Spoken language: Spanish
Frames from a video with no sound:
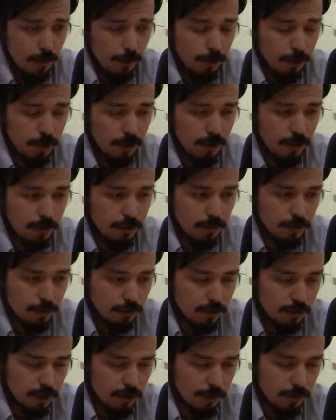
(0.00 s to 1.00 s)
Pero aquí
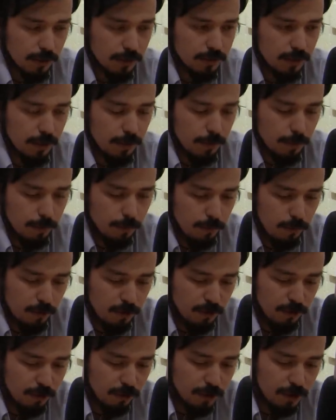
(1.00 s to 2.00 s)
dos temas,
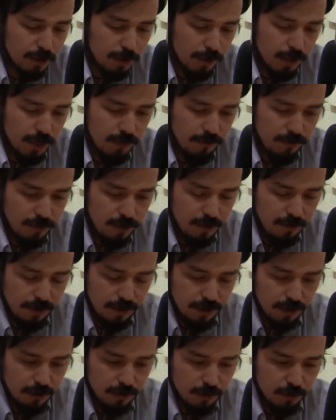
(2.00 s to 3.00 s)
volviendo con el tema de, de
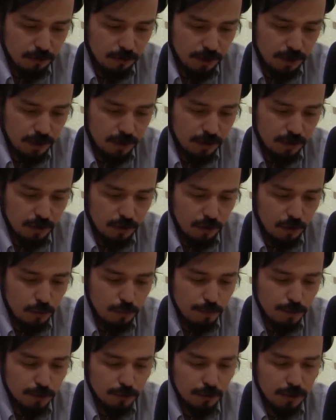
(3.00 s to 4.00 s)
Ballesteros. Ballesteros es
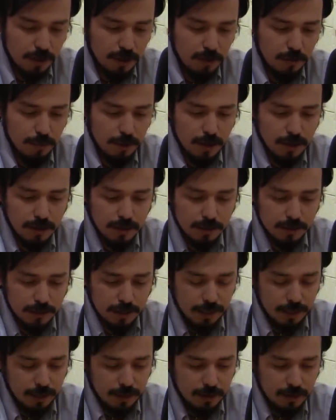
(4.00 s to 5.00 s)
un personaje más que
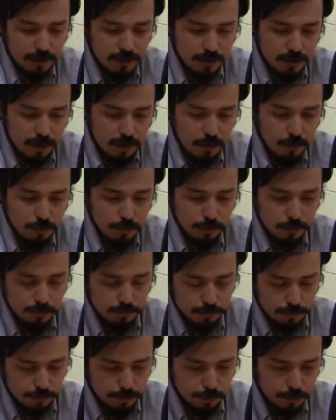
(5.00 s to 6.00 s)
se ha caracterizado por
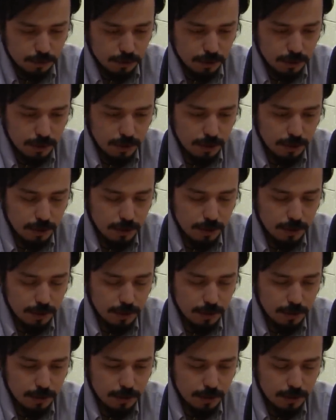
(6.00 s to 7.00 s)
por ser
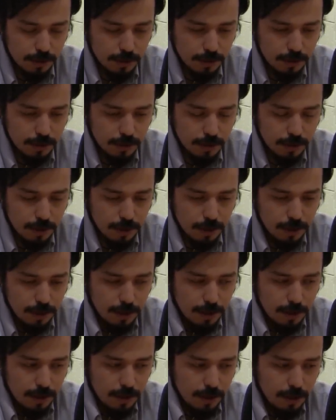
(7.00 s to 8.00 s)
eh,
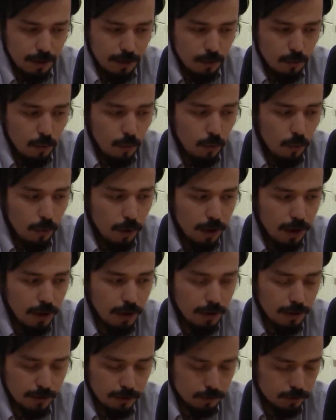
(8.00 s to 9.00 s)
eh, un
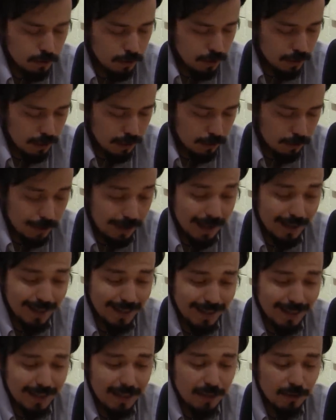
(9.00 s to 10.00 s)
juez que ha, que ha,
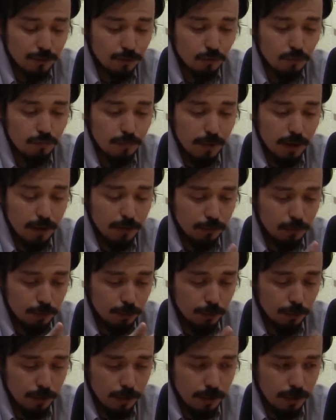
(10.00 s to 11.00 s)
tenido en su, en
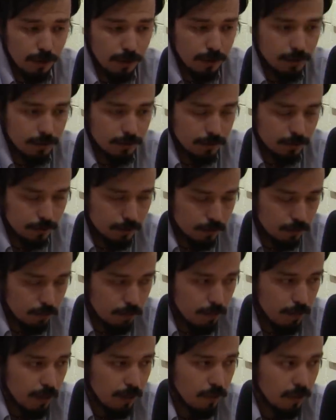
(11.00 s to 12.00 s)
su poder, en,
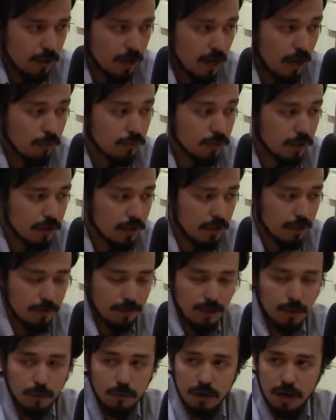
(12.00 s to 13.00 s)
sus manos, causas de,
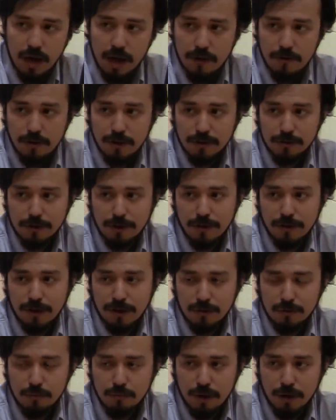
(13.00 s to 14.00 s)
vinculadas a violaciones a
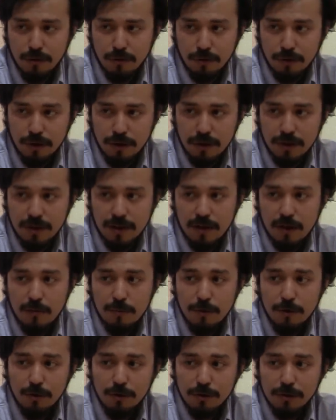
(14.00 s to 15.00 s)
derechos humanos y la
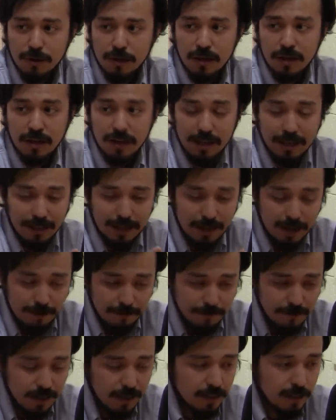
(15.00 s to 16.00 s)
opinión de, de
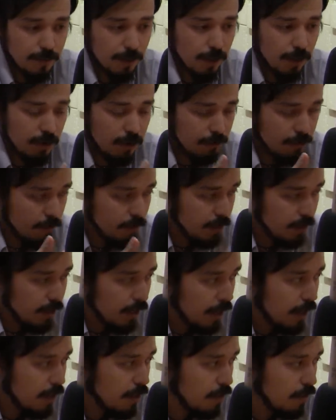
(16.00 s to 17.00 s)
las víctimas, de los
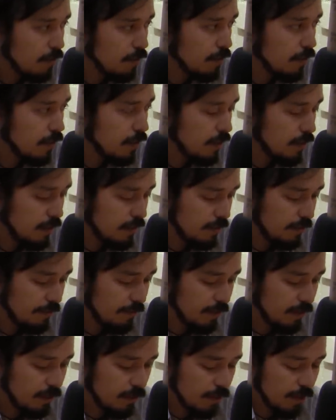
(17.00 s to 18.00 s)
familiares de, de, esas
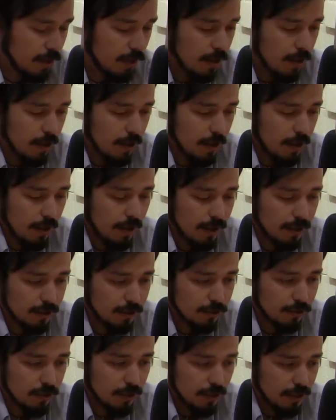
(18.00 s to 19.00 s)
víctimas, eh, ha
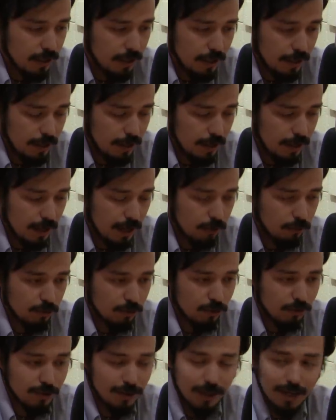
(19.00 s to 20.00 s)
sido que la
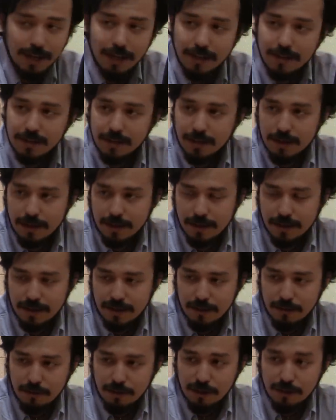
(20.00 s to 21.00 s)
actuación de
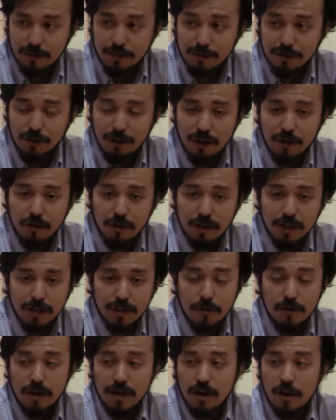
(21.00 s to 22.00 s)
él no, ha sido la
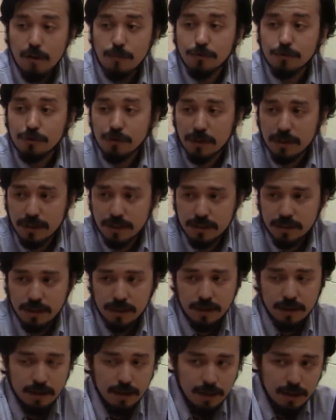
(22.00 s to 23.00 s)
correcta o ha dejado mucho que desear.